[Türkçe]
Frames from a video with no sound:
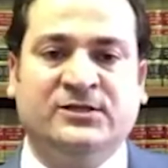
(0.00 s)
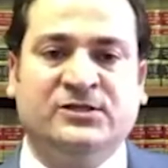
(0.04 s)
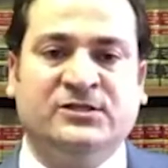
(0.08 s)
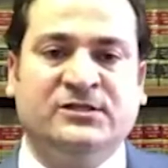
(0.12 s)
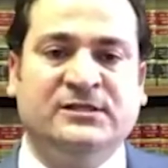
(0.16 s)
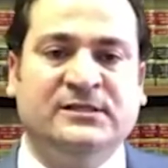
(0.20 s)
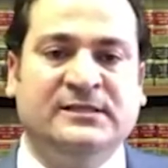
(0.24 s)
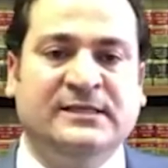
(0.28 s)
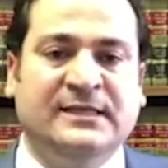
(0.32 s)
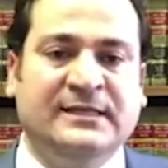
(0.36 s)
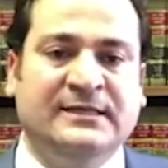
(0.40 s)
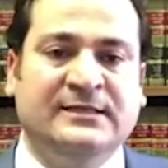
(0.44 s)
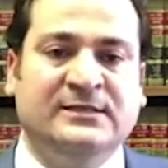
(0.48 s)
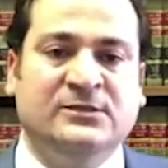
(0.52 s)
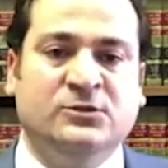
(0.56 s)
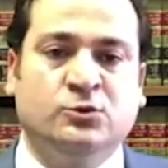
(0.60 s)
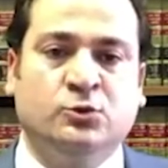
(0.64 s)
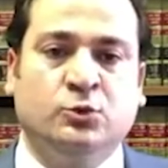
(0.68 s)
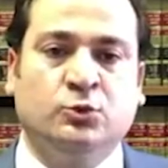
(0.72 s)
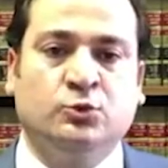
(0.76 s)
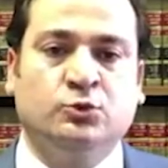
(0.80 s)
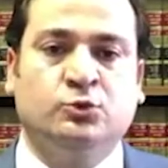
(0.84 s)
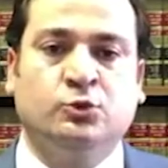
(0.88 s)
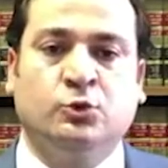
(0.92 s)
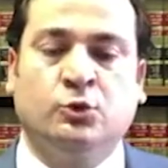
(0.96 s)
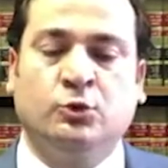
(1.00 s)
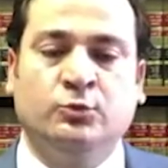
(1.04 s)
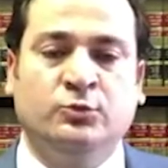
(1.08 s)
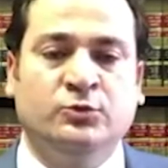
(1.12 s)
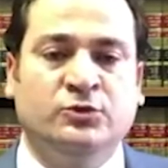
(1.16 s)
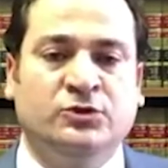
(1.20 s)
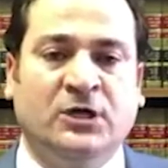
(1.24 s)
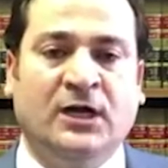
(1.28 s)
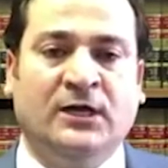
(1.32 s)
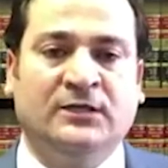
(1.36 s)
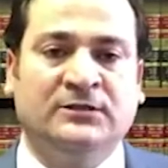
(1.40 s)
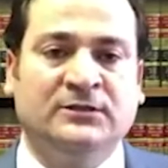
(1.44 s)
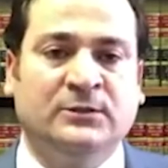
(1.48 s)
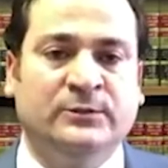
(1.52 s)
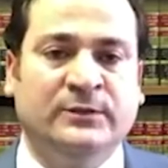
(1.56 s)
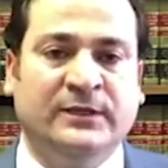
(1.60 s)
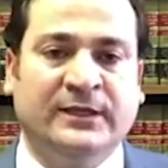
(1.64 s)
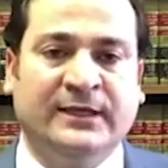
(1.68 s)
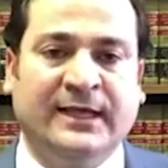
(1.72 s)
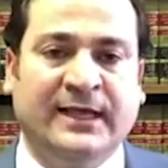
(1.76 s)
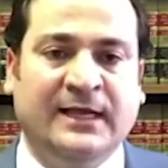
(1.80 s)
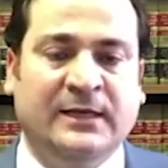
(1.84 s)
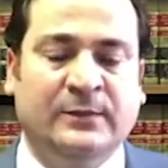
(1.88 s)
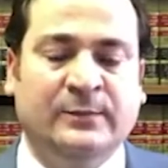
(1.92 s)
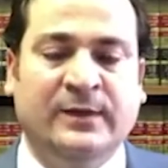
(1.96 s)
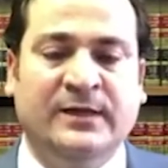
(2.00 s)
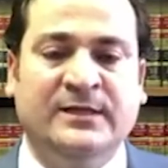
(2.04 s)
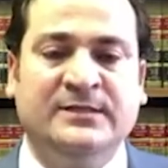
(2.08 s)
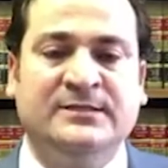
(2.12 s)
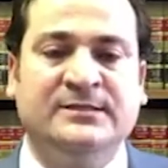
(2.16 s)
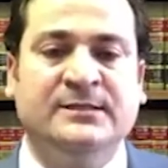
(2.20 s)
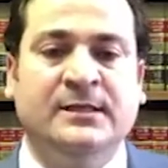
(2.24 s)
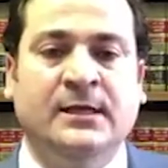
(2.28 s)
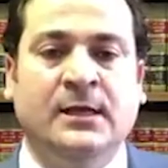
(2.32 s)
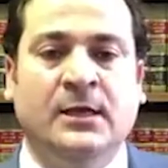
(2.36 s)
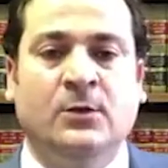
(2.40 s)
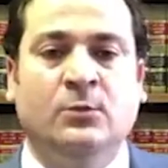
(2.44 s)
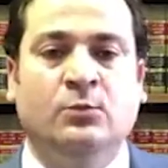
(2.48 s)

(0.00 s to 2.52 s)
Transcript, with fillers: kişisiyle ilgili soru sorulmayacağı anlamına gelmez.